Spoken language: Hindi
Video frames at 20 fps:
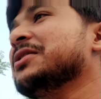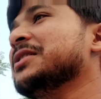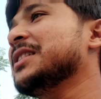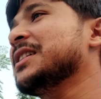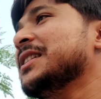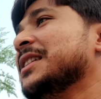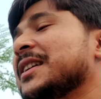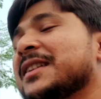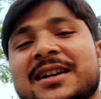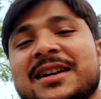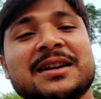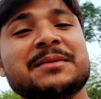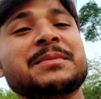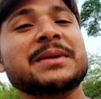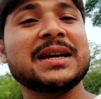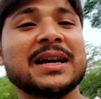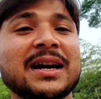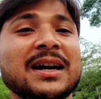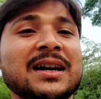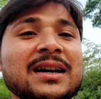बताओ ये
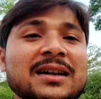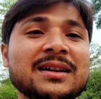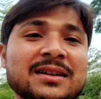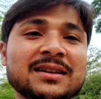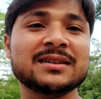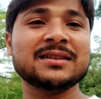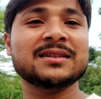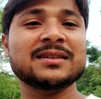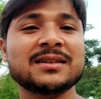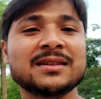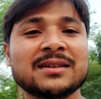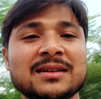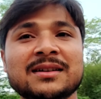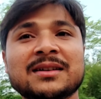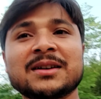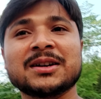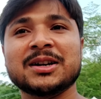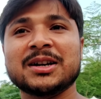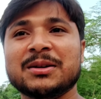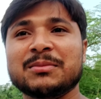नटखट भी है
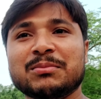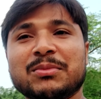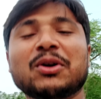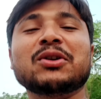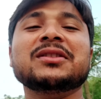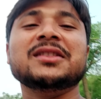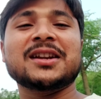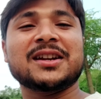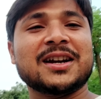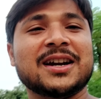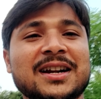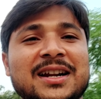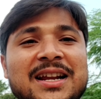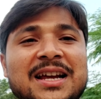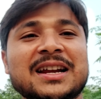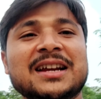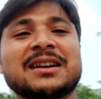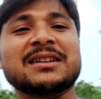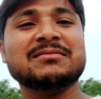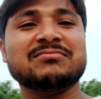बहुत
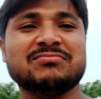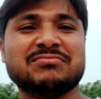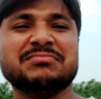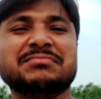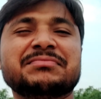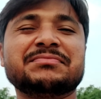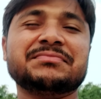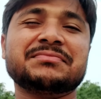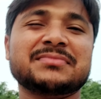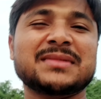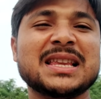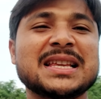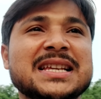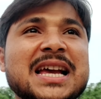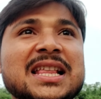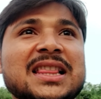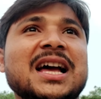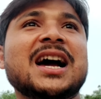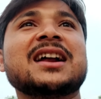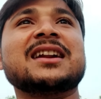नटखट है
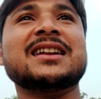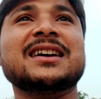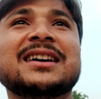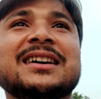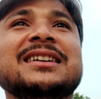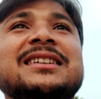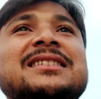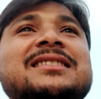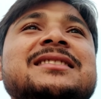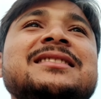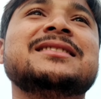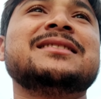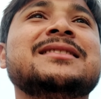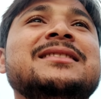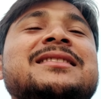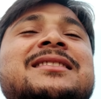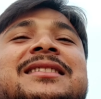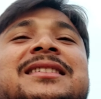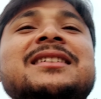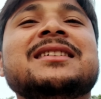शैतान है
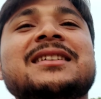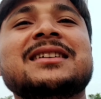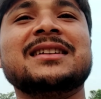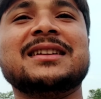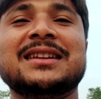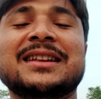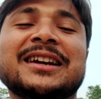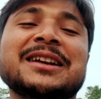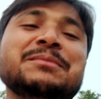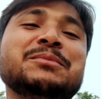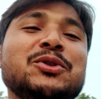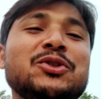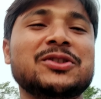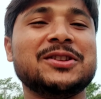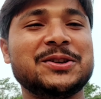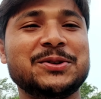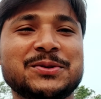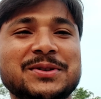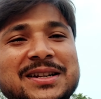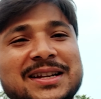लेकिन
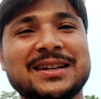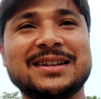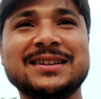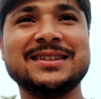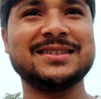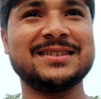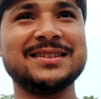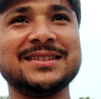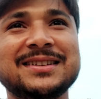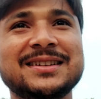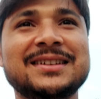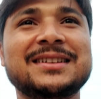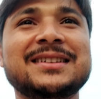बहुत क्यूट है